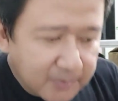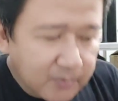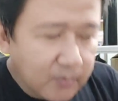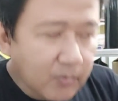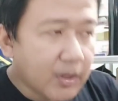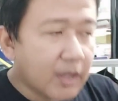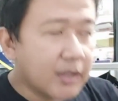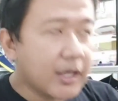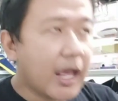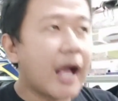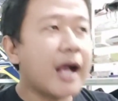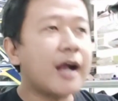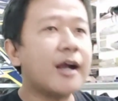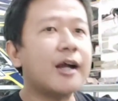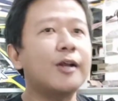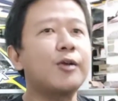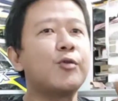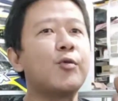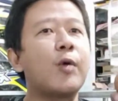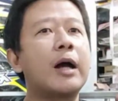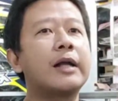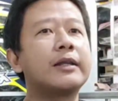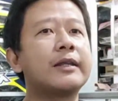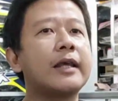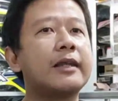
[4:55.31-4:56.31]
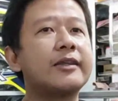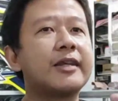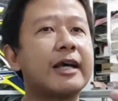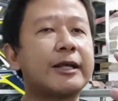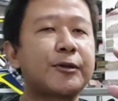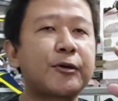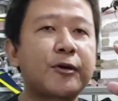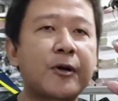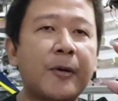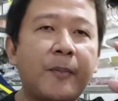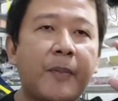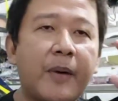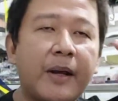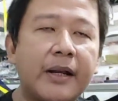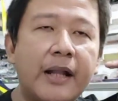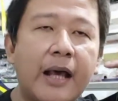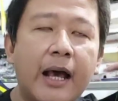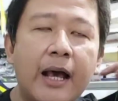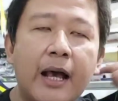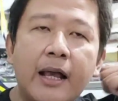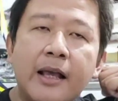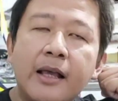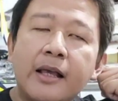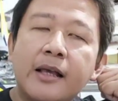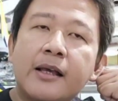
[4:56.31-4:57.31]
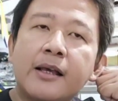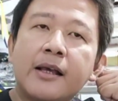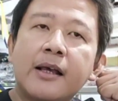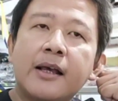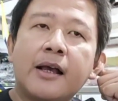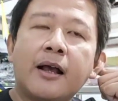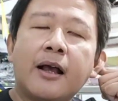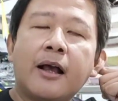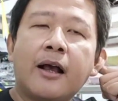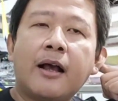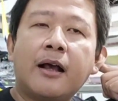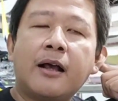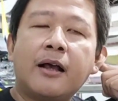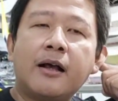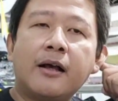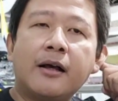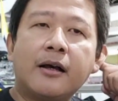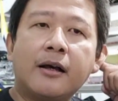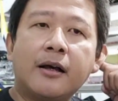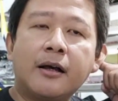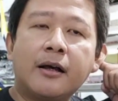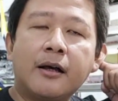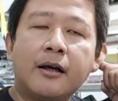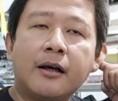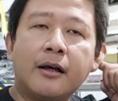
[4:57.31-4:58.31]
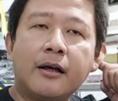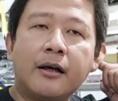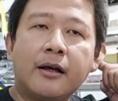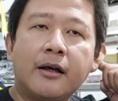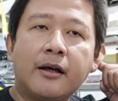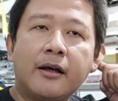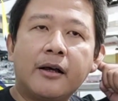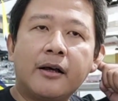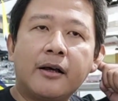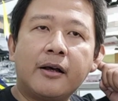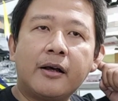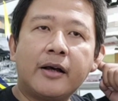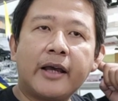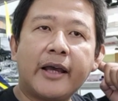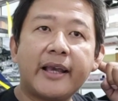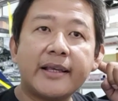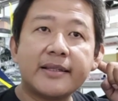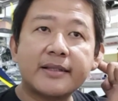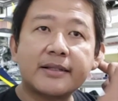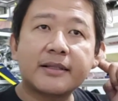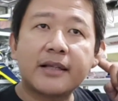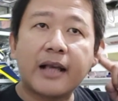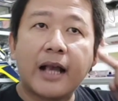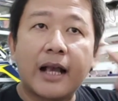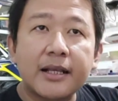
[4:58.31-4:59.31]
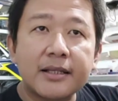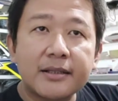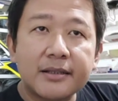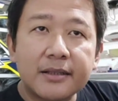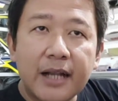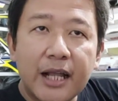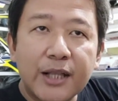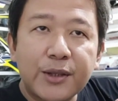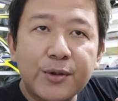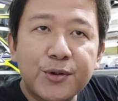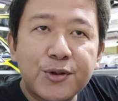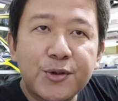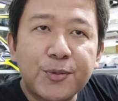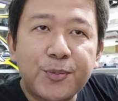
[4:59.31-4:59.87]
yang keduanya jatuh kepada uh, SK 110